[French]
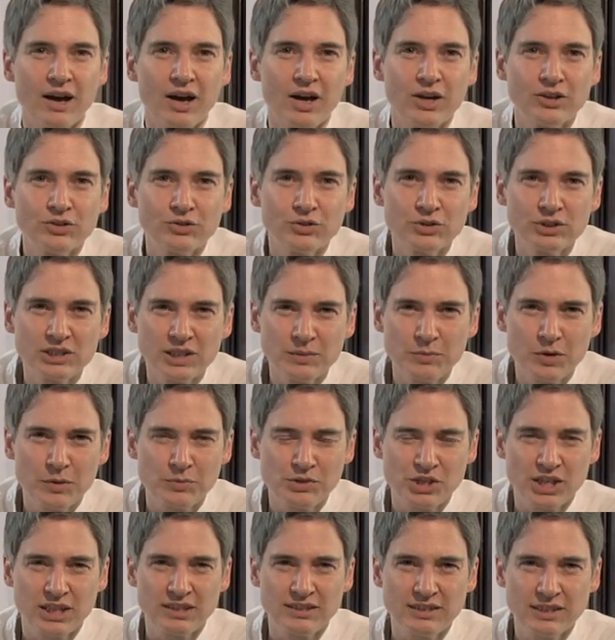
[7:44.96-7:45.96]
Un deuxième
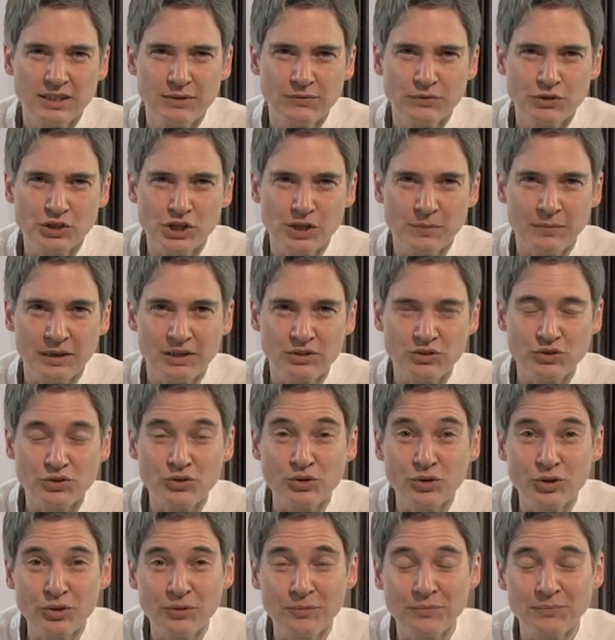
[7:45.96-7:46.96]
objectif chez
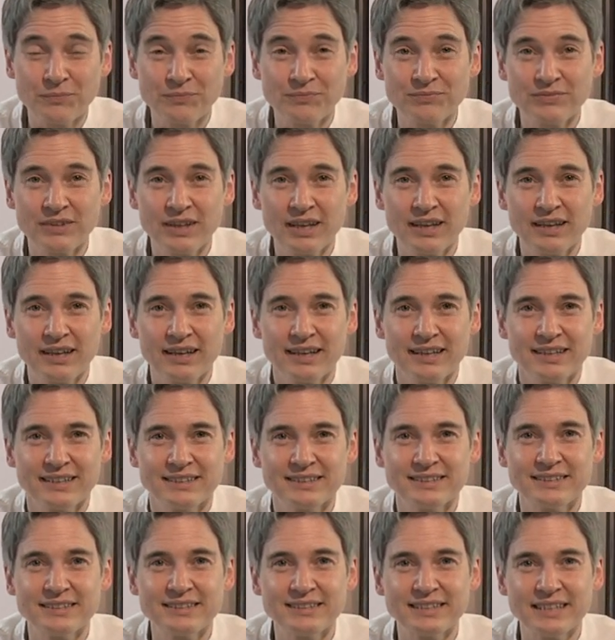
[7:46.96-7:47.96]
Matthieu,
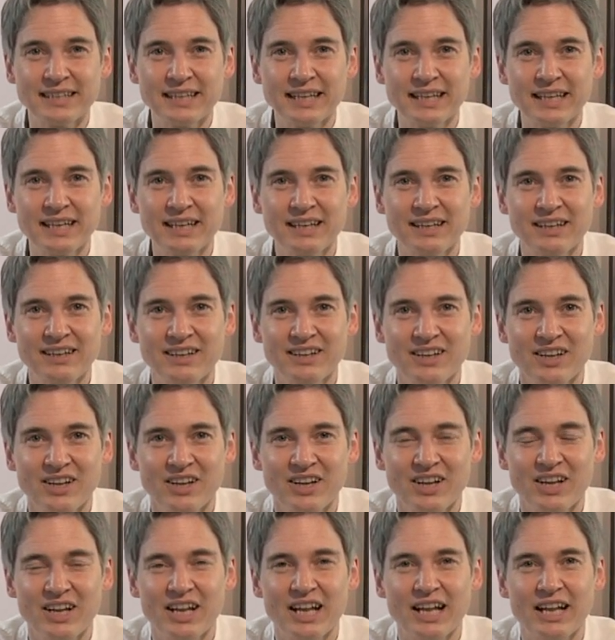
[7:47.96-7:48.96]
c'est
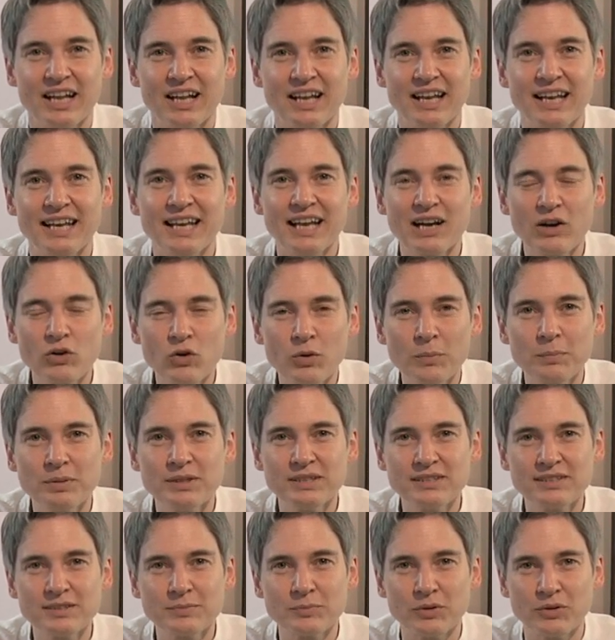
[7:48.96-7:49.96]

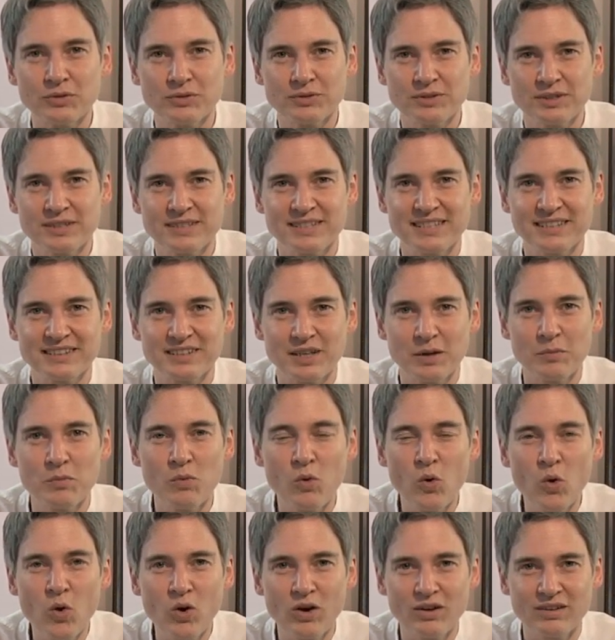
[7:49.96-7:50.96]
L'accomplissement, c'est un
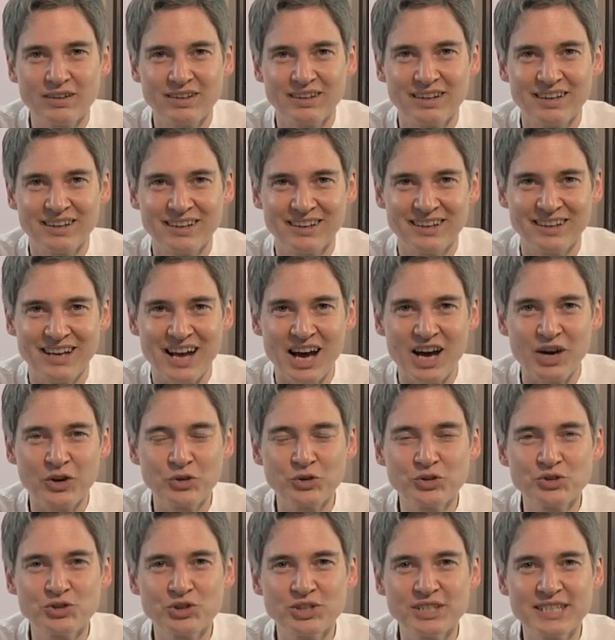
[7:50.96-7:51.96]
mot euh, à
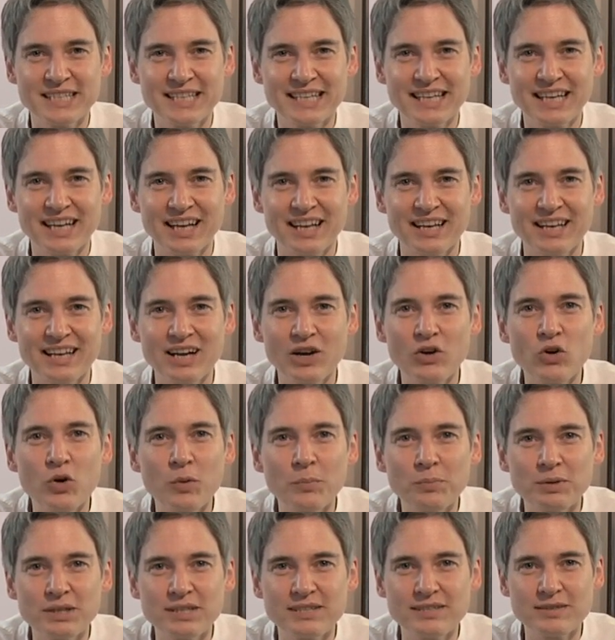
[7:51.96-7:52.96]
retenir,
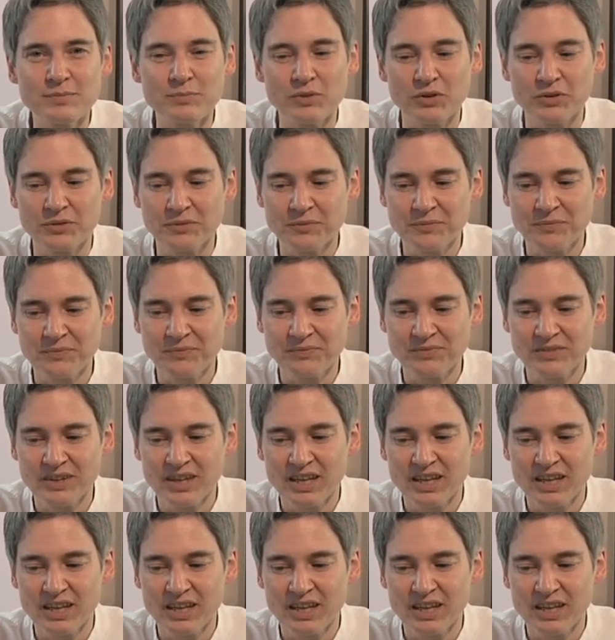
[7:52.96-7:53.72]
l'accomplissement.